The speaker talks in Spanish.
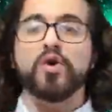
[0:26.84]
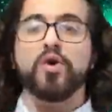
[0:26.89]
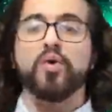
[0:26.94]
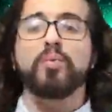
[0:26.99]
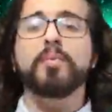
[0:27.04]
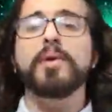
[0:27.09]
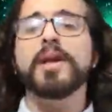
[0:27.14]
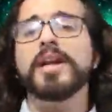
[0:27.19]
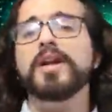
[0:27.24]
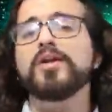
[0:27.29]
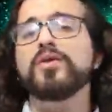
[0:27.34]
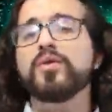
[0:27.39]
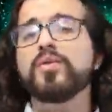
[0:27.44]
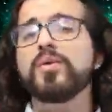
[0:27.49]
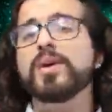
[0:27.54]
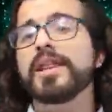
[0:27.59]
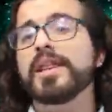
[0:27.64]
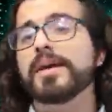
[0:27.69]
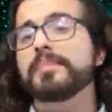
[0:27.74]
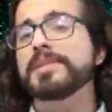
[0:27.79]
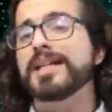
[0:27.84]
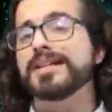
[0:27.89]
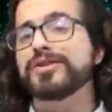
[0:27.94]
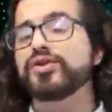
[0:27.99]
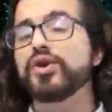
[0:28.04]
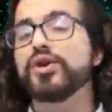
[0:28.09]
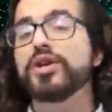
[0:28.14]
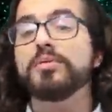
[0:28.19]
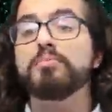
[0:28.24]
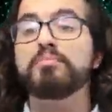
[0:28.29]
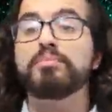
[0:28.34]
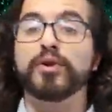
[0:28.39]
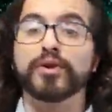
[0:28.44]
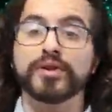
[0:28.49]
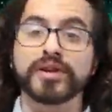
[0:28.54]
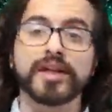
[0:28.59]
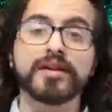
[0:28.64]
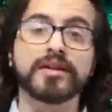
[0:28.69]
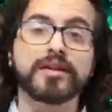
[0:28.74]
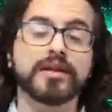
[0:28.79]
Un veneno es una adaptación
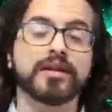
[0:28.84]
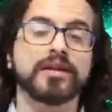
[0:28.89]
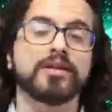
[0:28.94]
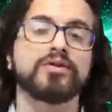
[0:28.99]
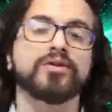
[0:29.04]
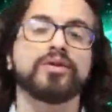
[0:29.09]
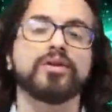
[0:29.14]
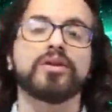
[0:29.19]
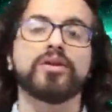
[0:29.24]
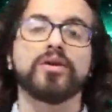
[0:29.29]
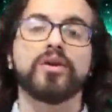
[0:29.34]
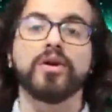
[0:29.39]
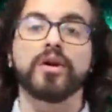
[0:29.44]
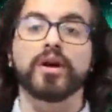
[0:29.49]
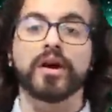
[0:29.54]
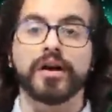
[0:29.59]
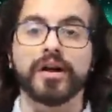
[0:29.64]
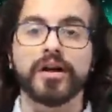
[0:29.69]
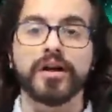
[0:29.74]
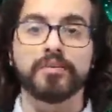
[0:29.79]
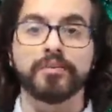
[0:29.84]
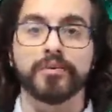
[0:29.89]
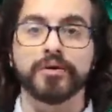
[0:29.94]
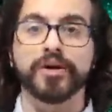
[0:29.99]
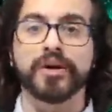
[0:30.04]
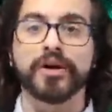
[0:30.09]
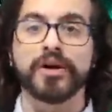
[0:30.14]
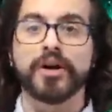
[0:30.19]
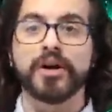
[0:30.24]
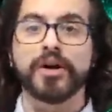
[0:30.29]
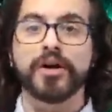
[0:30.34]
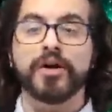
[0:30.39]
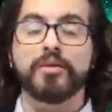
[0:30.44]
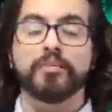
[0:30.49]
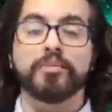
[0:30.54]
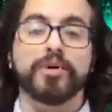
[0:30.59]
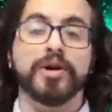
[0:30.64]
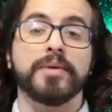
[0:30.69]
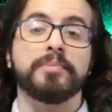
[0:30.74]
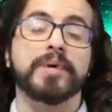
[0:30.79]
importante dentro de los organismos,
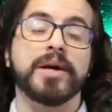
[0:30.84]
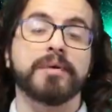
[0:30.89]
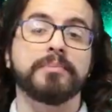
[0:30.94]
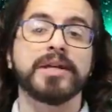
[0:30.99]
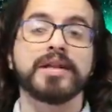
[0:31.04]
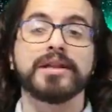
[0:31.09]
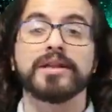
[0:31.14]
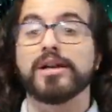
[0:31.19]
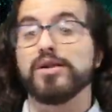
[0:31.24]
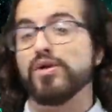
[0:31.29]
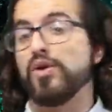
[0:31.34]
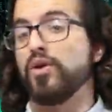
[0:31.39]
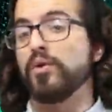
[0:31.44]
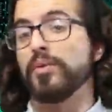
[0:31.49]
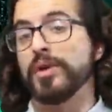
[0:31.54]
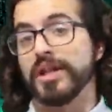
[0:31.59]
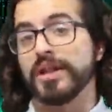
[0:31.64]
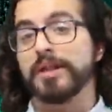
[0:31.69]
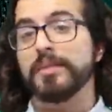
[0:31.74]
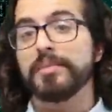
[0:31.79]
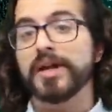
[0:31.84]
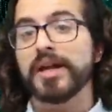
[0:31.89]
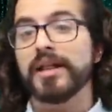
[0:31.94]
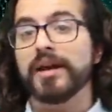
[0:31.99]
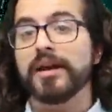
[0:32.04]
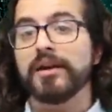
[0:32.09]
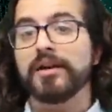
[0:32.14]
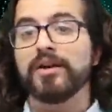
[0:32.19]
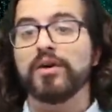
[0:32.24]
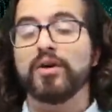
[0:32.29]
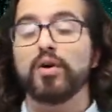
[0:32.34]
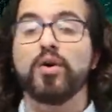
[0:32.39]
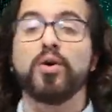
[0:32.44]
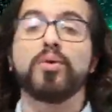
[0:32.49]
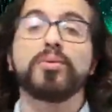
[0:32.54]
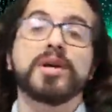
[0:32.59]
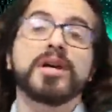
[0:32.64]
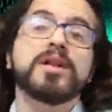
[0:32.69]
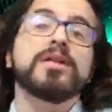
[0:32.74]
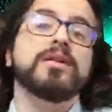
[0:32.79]
pues permiten o bien depredar
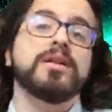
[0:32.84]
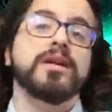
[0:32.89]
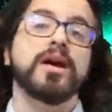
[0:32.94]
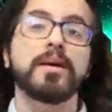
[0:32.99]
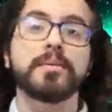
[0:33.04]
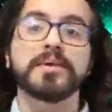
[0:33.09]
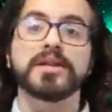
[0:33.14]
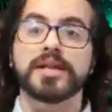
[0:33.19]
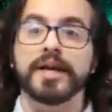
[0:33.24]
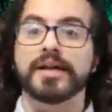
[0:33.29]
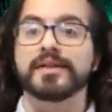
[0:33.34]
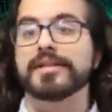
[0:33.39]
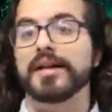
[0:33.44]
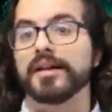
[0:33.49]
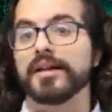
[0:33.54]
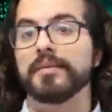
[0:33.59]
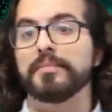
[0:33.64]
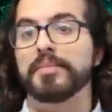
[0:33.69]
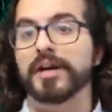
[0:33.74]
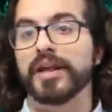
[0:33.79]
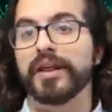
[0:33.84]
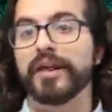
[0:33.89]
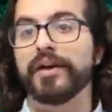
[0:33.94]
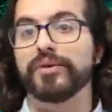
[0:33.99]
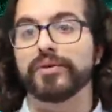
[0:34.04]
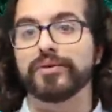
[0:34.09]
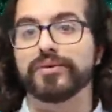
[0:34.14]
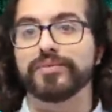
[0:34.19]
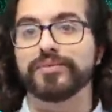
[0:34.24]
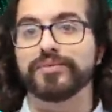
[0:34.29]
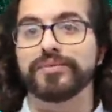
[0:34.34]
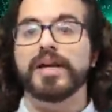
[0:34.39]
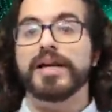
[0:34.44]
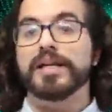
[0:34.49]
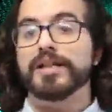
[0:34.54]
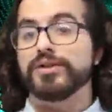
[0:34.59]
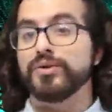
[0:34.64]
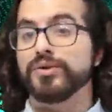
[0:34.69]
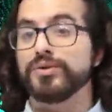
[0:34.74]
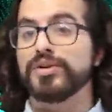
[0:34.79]
o bien evitar ser depredado.
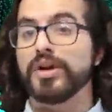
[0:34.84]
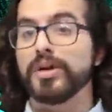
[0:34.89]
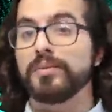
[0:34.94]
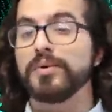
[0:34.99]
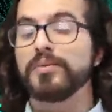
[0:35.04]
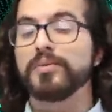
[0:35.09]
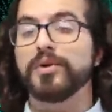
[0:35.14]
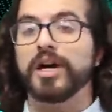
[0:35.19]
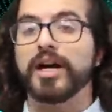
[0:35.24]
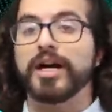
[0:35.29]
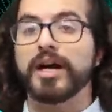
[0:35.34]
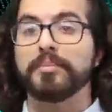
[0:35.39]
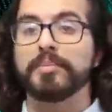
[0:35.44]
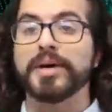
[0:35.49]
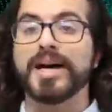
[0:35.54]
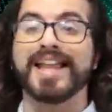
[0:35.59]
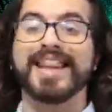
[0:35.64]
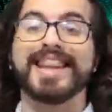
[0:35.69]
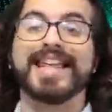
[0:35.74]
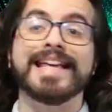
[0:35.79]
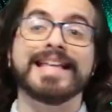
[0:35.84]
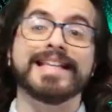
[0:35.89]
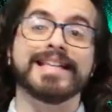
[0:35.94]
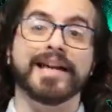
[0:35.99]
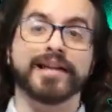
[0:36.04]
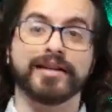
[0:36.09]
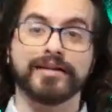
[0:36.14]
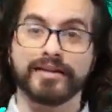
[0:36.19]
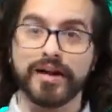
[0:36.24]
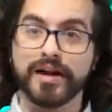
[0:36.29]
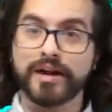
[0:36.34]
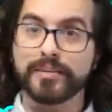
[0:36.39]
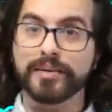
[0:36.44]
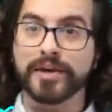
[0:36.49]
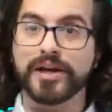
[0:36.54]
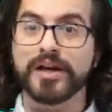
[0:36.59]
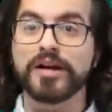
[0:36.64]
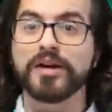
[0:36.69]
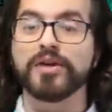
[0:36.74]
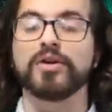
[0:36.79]
Si un ser vivo es capaz de inyectar
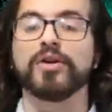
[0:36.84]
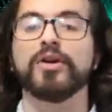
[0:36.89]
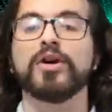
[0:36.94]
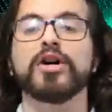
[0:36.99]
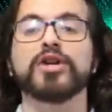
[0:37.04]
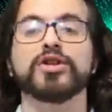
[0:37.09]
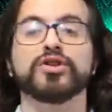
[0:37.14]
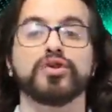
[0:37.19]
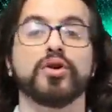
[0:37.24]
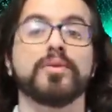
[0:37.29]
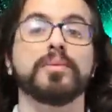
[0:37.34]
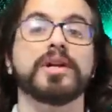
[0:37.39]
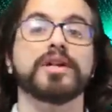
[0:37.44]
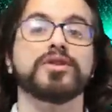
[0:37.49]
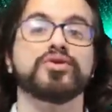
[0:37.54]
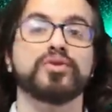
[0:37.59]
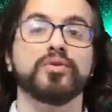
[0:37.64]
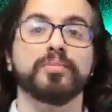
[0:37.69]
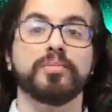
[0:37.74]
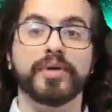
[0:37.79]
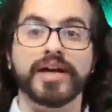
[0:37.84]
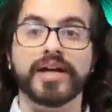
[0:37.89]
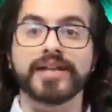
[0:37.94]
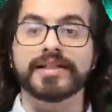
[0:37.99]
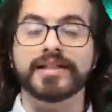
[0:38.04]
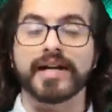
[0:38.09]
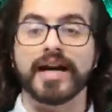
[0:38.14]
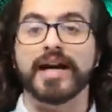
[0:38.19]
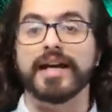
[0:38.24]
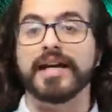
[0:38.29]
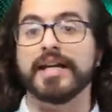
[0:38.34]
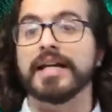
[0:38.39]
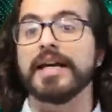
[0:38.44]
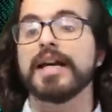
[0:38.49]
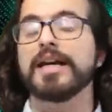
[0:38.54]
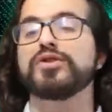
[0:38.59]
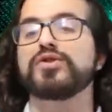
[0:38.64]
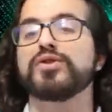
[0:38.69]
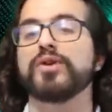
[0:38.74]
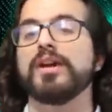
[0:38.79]
veneno sobre su presa
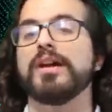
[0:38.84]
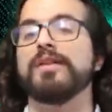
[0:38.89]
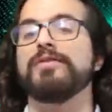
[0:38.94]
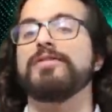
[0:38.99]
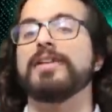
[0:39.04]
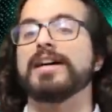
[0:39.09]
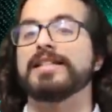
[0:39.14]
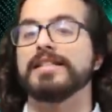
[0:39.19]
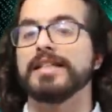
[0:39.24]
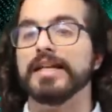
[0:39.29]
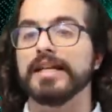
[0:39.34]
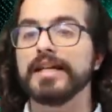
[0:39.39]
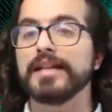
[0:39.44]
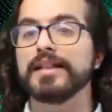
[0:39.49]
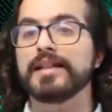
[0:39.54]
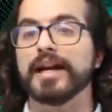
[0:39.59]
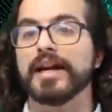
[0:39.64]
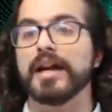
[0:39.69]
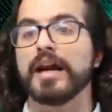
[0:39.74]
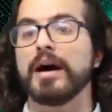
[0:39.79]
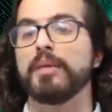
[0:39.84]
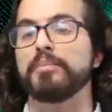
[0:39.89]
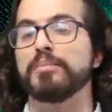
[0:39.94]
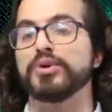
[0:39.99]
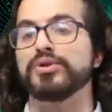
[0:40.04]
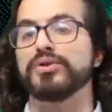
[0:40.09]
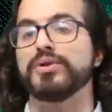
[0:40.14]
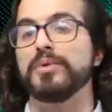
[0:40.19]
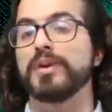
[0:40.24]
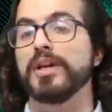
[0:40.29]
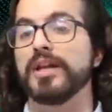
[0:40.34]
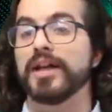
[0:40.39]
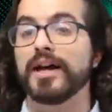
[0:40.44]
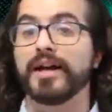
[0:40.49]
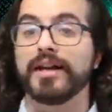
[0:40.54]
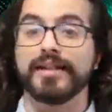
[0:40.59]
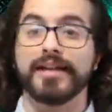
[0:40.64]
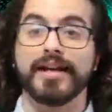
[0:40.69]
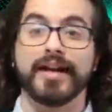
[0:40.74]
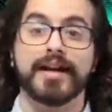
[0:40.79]
y eso le facilita la
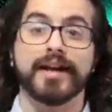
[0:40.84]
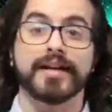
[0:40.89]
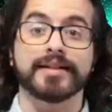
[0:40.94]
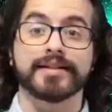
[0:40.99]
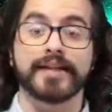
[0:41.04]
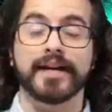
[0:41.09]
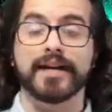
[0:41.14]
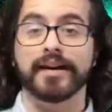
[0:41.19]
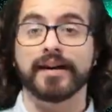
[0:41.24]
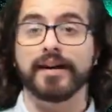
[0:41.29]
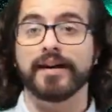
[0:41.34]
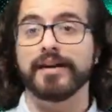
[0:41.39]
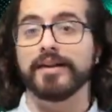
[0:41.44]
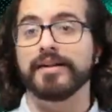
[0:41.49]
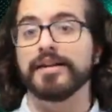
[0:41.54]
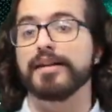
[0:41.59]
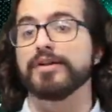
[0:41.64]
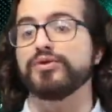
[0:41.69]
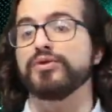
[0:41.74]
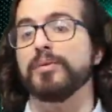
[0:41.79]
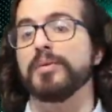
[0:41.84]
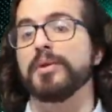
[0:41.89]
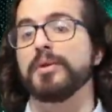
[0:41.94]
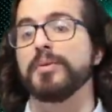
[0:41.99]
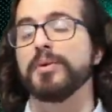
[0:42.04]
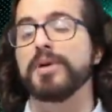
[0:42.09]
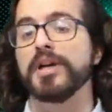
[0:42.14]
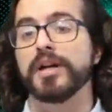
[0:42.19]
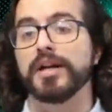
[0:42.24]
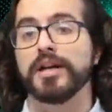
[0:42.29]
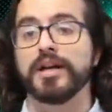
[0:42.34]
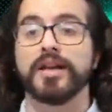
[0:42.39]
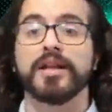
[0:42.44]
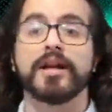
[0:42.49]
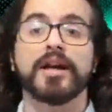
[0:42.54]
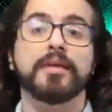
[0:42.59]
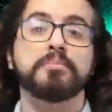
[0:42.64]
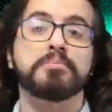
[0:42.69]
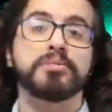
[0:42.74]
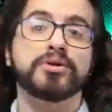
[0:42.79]
posibilidad de cazar, de sobrevivir y
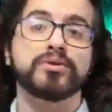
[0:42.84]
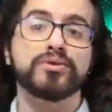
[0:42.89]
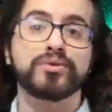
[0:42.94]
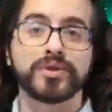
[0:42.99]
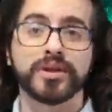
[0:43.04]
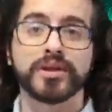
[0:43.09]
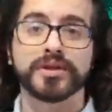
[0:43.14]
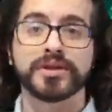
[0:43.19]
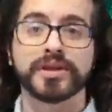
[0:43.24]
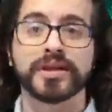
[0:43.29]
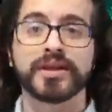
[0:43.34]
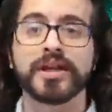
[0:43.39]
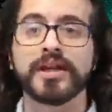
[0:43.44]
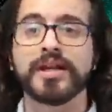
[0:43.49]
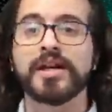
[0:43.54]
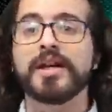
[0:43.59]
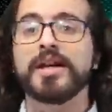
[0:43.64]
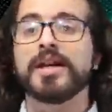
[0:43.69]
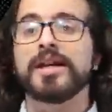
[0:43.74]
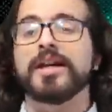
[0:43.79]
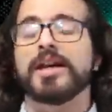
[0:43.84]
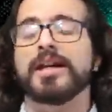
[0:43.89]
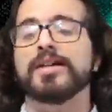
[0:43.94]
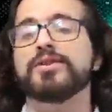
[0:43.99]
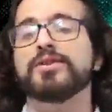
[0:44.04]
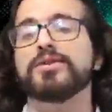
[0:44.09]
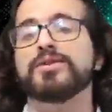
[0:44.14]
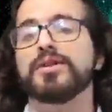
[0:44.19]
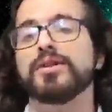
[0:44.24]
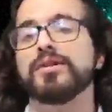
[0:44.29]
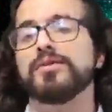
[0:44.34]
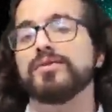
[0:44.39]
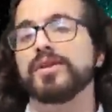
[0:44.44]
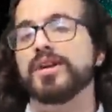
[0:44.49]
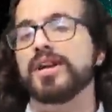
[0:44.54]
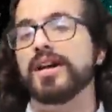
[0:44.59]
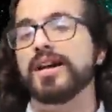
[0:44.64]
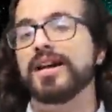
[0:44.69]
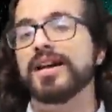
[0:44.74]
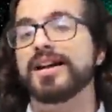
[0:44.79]
de reproducirse, eso
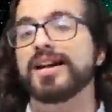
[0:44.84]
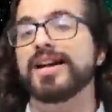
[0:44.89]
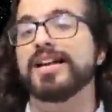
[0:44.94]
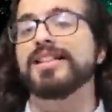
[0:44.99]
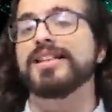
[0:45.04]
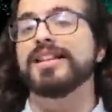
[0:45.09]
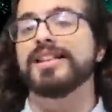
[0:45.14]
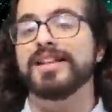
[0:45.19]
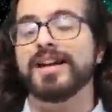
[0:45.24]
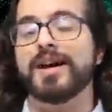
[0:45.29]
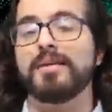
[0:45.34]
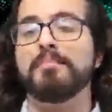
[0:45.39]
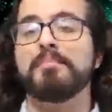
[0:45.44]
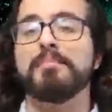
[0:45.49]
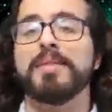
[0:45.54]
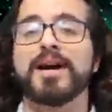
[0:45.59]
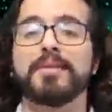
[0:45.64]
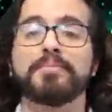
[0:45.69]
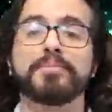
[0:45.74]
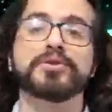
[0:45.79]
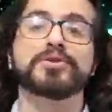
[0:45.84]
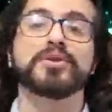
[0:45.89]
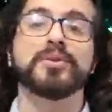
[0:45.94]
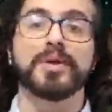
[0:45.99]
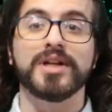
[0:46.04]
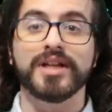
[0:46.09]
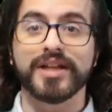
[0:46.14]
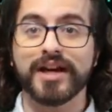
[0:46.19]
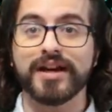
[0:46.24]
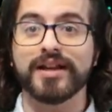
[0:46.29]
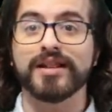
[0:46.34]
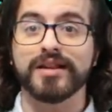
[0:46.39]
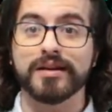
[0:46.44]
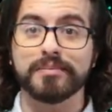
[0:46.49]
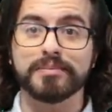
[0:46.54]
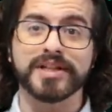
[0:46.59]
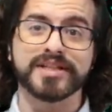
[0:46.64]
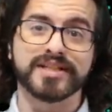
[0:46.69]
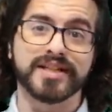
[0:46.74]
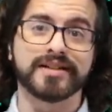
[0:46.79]
significará que tendrá más posibilidad
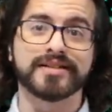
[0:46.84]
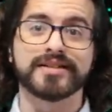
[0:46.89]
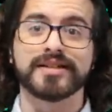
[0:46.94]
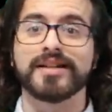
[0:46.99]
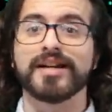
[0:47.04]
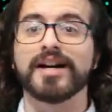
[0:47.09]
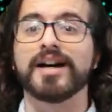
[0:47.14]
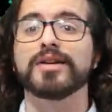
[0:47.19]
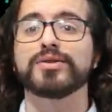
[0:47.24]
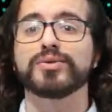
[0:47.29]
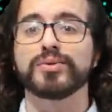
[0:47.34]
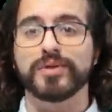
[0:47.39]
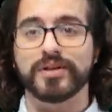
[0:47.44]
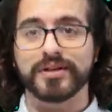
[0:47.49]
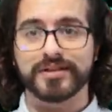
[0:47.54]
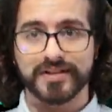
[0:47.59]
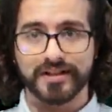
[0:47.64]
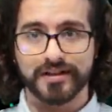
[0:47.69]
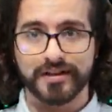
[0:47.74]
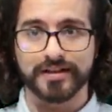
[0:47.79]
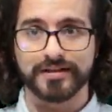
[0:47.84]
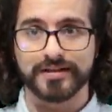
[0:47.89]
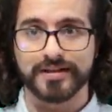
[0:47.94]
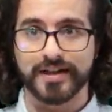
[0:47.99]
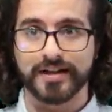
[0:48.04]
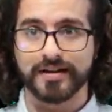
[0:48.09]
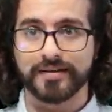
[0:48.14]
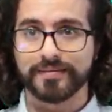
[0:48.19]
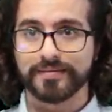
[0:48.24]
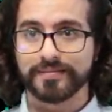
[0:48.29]
de pasarse a su descendencia.